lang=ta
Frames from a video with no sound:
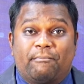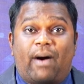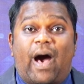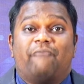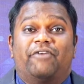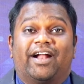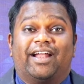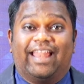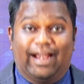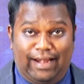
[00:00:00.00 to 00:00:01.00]

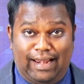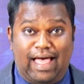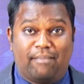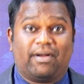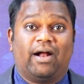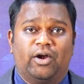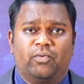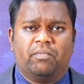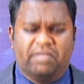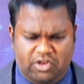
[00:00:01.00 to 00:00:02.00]
பாவங்கள் எல்லாம்
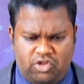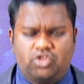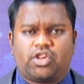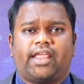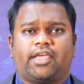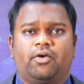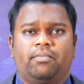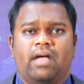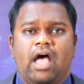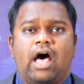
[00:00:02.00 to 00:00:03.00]
கழுவும்
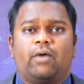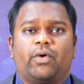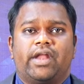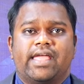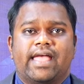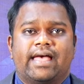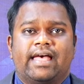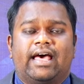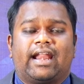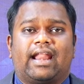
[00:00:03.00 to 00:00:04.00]
இன்றைக்கும் அவருடைய
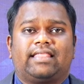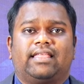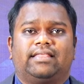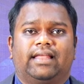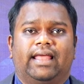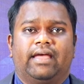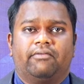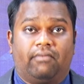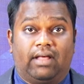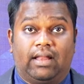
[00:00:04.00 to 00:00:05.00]
இரத்தத்தில்
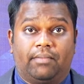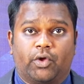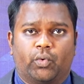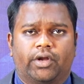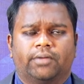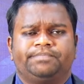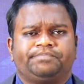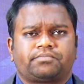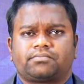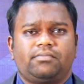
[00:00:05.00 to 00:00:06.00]
வல்லமை உண்டு
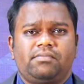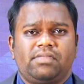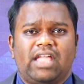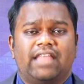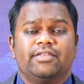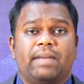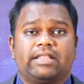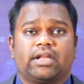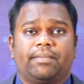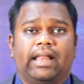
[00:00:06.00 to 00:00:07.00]
அது
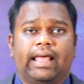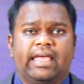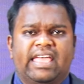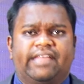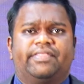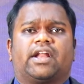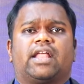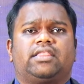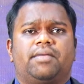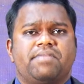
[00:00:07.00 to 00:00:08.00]
மாத்திரமல்ல இந்த
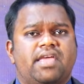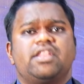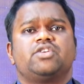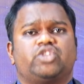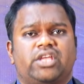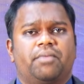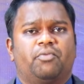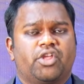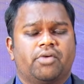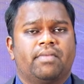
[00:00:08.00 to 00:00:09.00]
ரத்தம் என்ன செய்ய
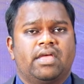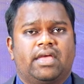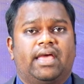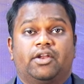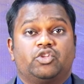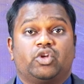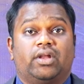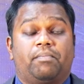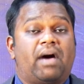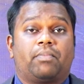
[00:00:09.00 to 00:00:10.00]
முடியும் என்று
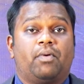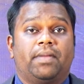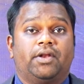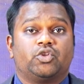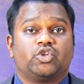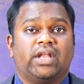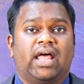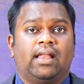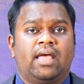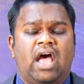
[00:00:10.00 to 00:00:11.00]
சொல்லி பார்ப்போம் என்று
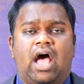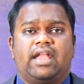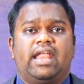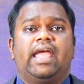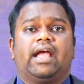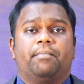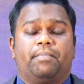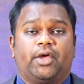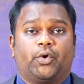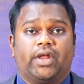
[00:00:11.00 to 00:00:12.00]
சொன்னால் அநேகம்
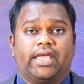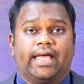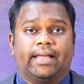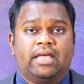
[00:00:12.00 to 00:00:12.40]
பேருடைய